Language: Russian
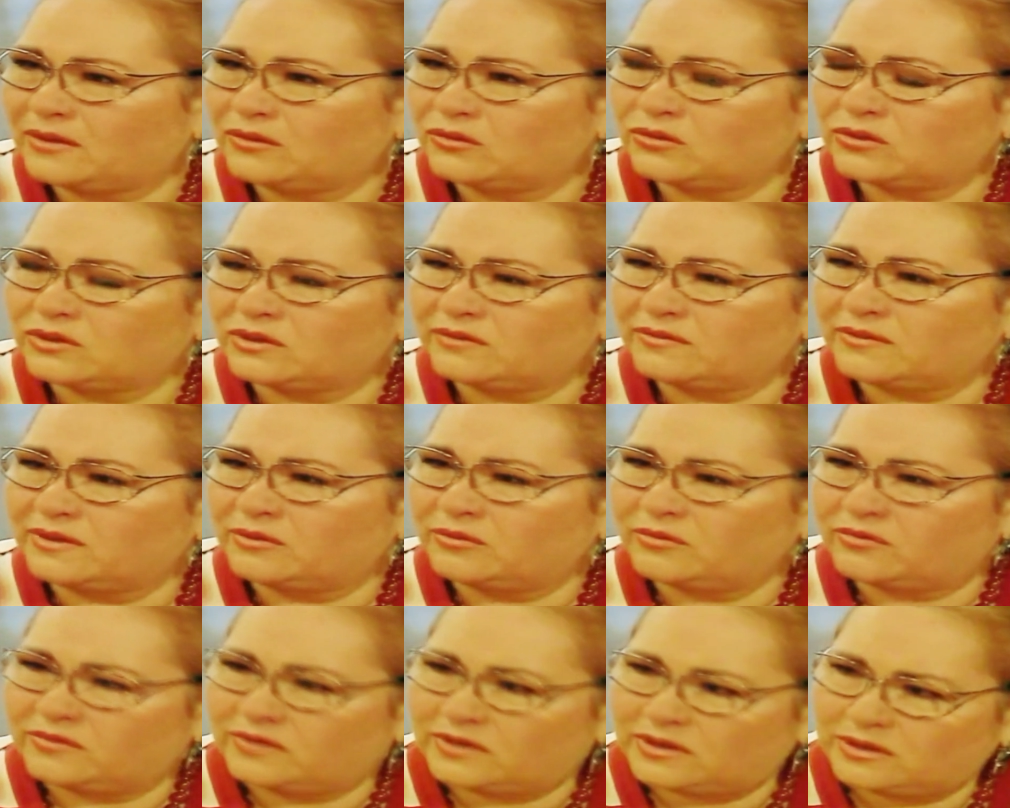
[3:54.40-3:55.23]
долгое
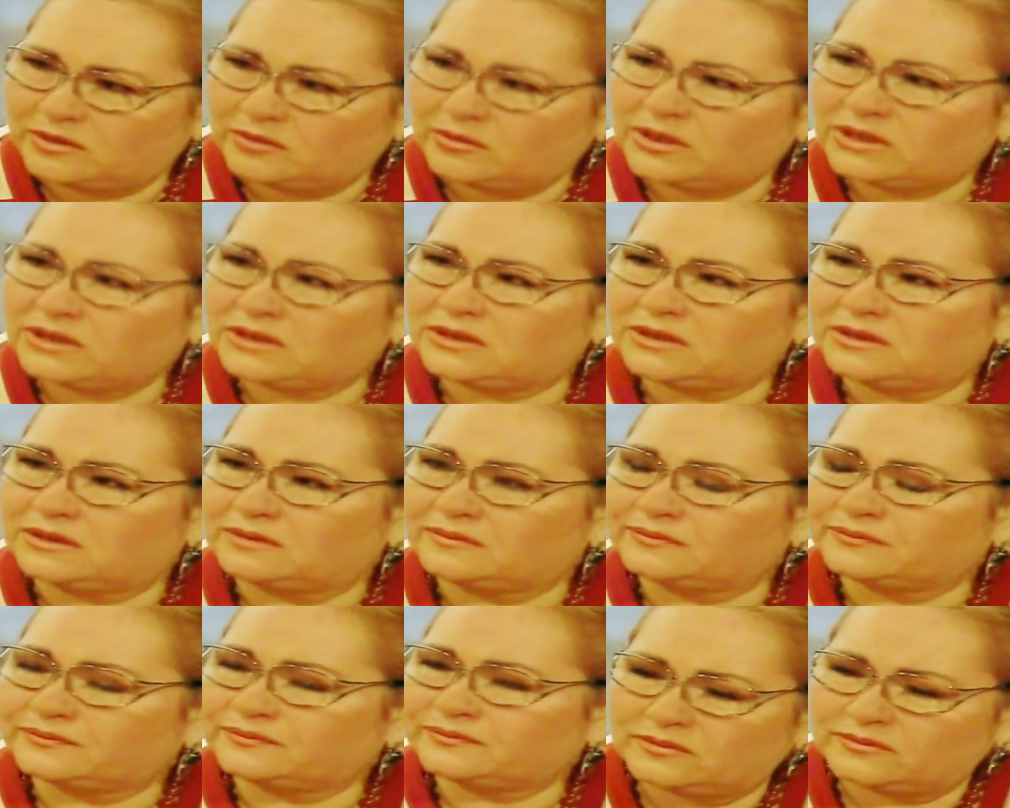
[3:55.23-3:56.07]
время в реанимации,
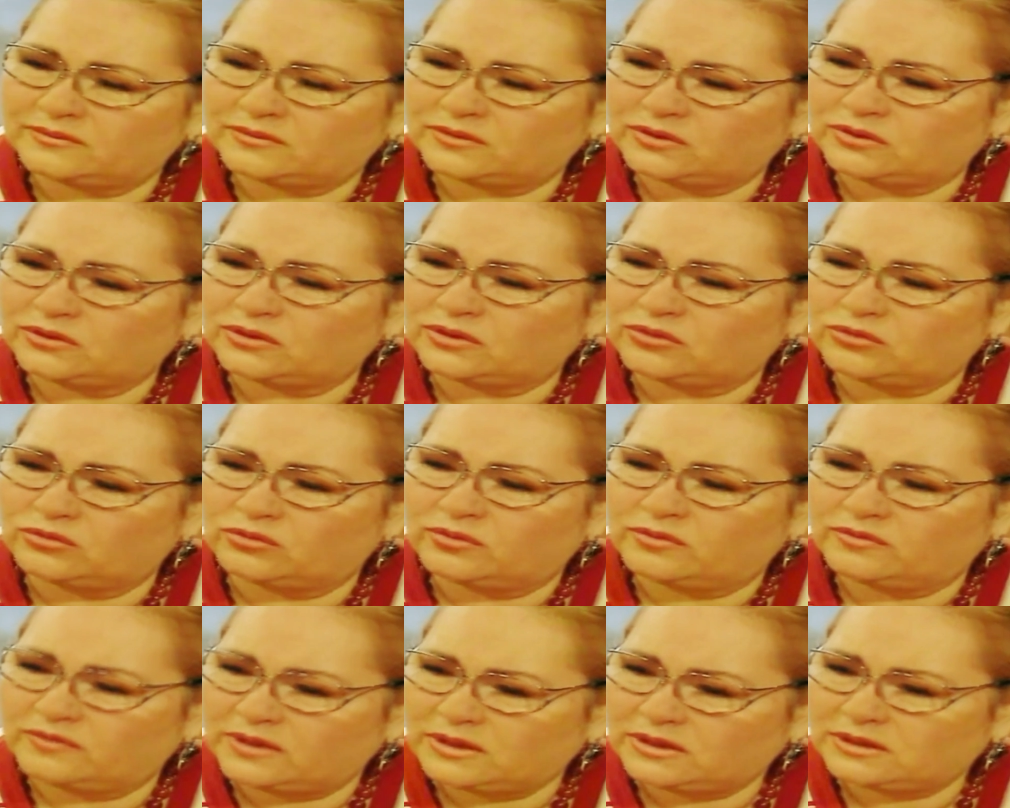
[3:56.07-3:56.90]
долго
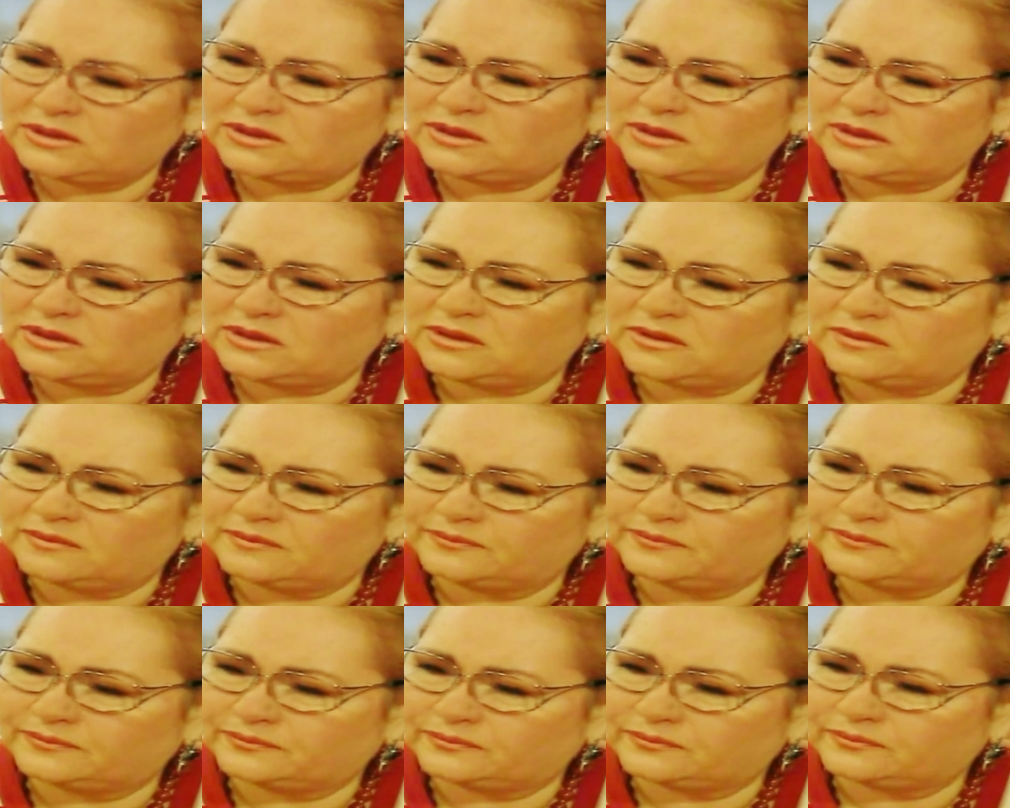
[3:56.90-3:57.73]
убивался. И...
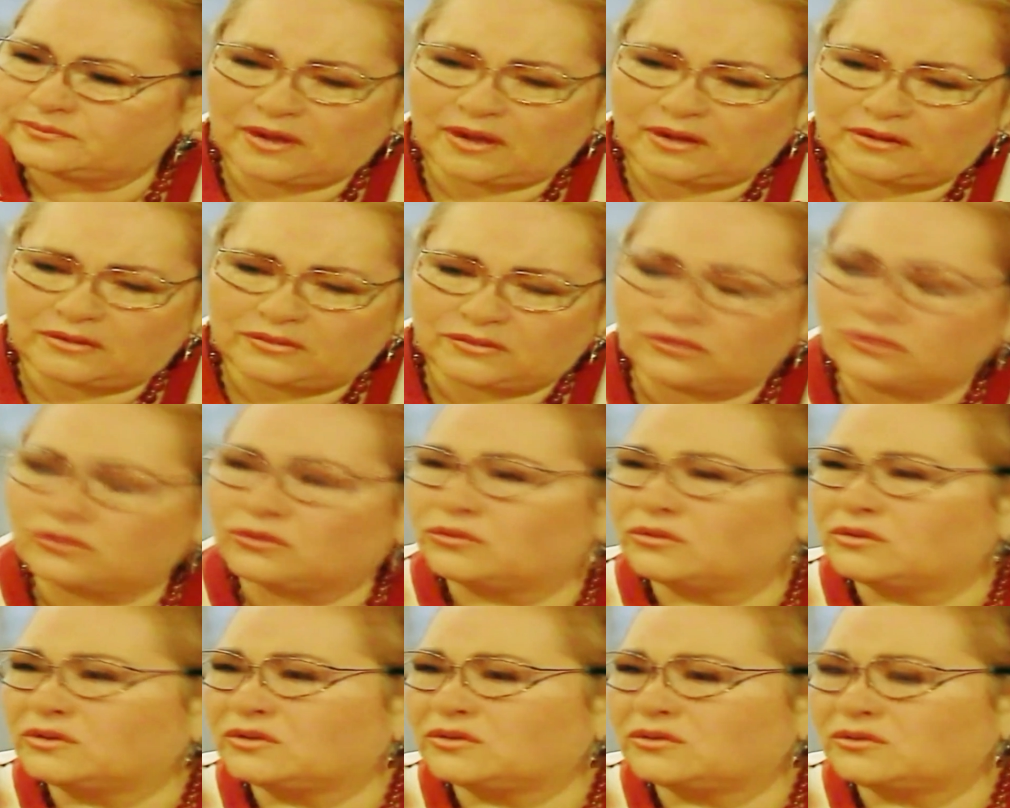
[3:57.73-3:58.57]
Но ну,
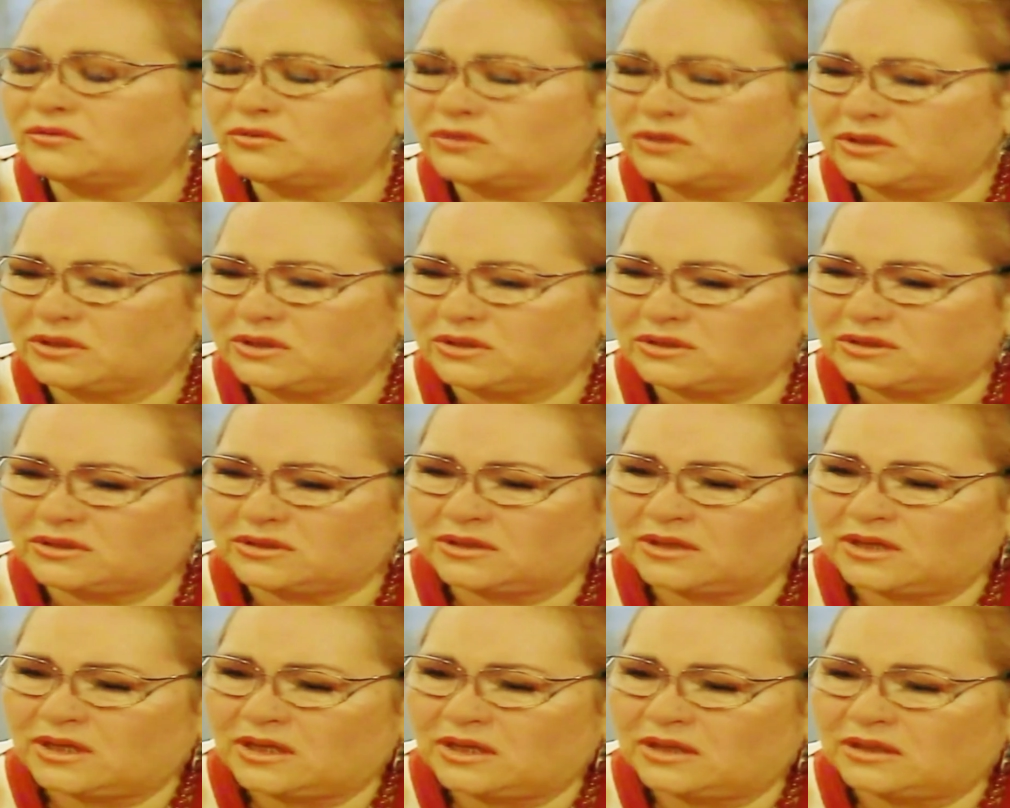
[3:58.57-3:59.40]
тут случилось
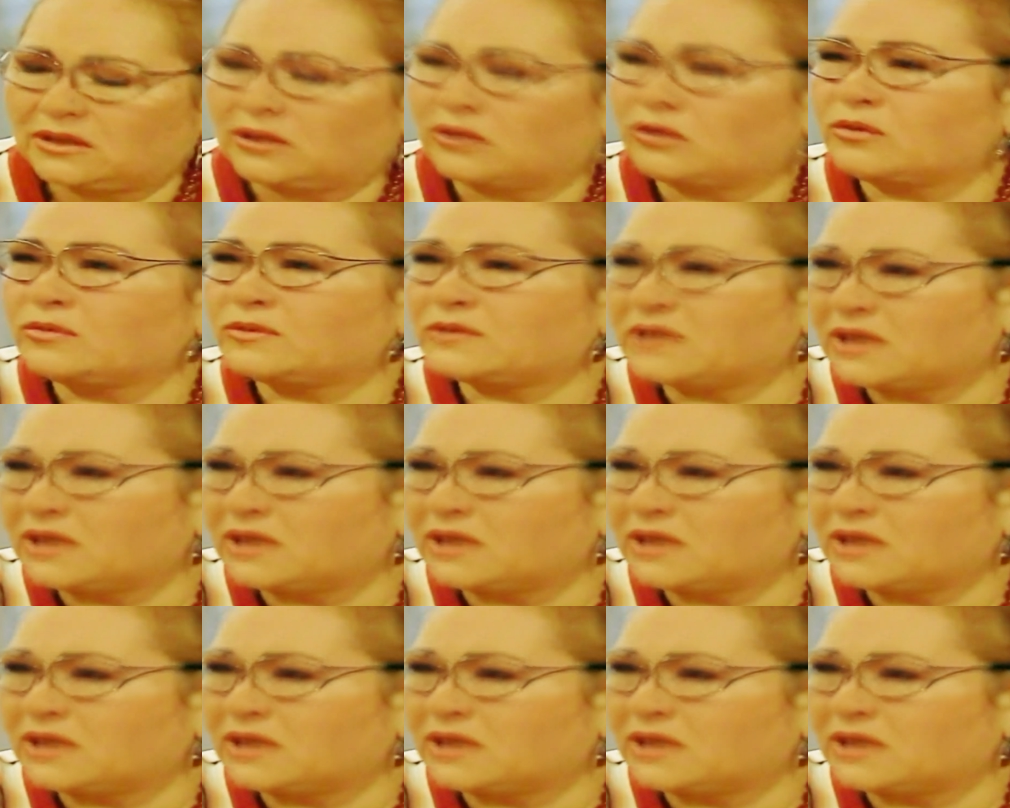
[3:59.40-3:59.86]
такое